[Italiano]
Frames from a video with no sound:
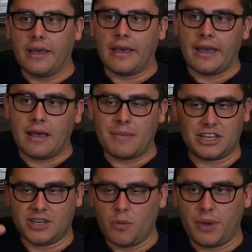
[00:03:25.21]
Uh, ma
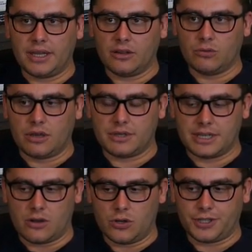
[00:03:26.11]
lasciamo perdere tutte
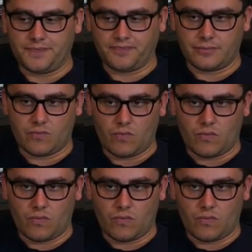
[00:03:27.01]
queste cose.